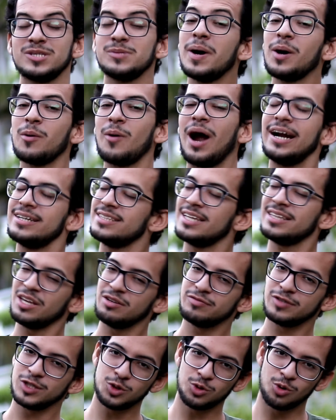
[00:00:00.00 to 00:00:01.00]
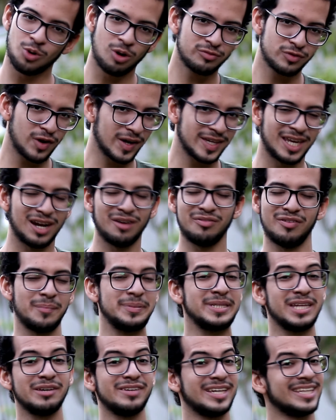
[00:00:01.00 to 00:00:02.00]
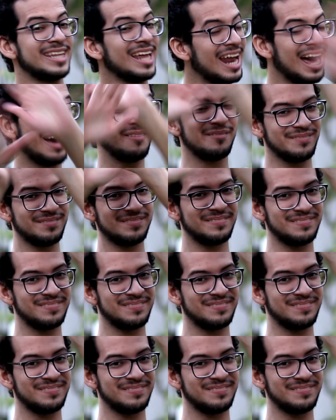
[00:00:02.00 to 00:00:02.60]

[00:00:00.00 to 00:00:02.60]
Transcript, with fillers: próxima quarta tem vídeo novo aqui na FEB TV. Até lá!